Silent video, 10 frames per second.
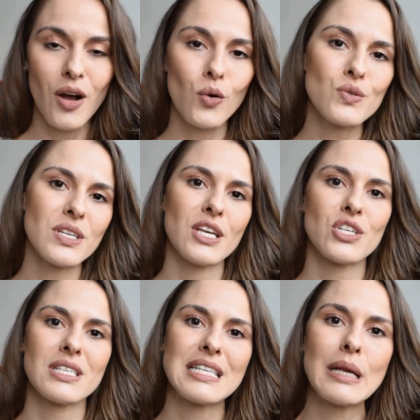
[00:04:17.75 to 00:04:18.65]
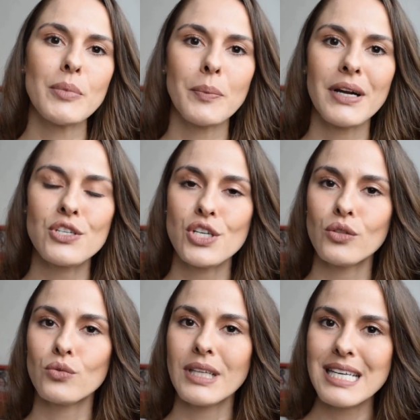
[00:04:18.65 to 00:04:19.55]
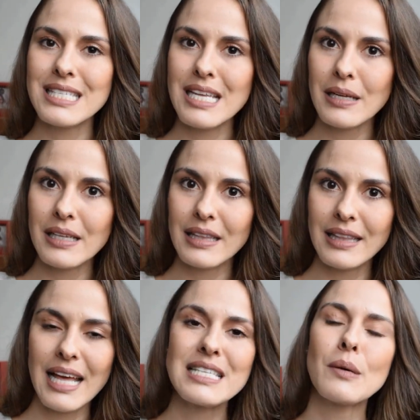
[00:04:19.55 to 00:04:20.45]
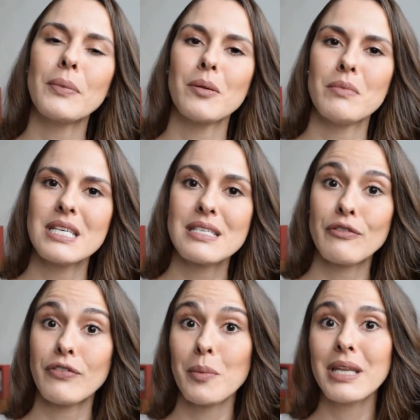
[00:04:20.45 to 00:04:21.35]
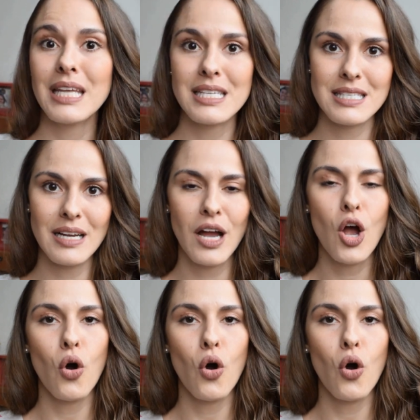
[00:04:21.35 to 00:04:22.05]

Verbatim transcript: ou seja, sempre partindo dessa dessa premissa feminista,